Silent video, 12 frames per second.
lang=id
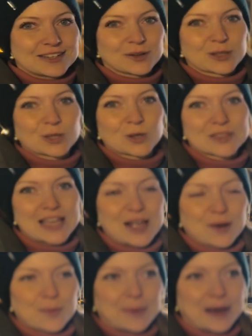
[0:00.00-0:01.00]
untuk
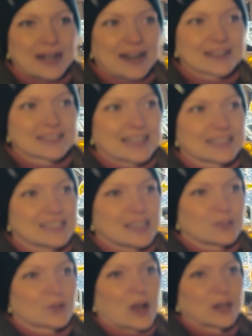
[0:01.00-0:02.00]
taruh barang dan
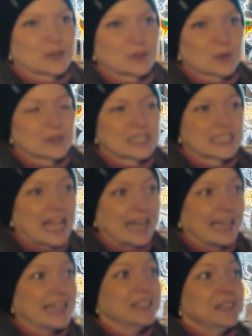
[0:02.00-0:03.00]
dia juga duduk di
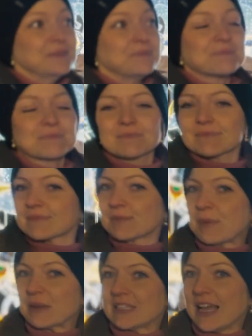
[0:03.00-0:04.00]
sana
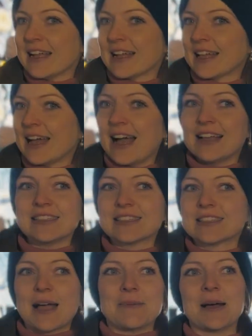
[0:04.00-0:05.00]
percaya nggak
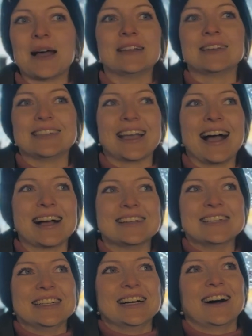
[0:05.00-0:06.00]
sama ya
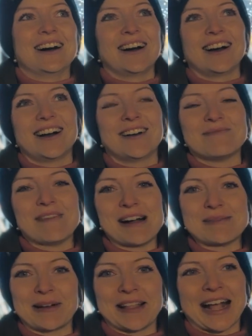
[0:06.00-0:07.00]
uh,
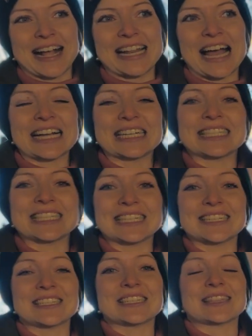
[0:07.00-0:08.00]
banyak anak
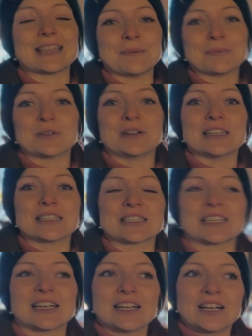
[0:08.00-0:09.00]
kecil tetap
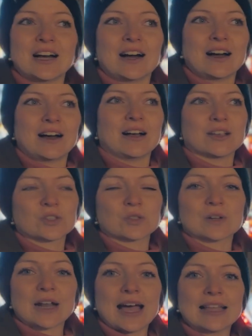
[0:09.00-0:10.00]
tulis uh,
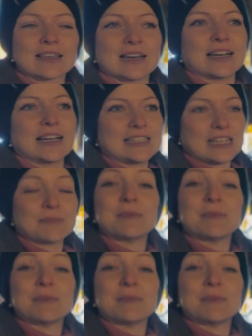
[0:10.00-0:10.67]
surat ke Jet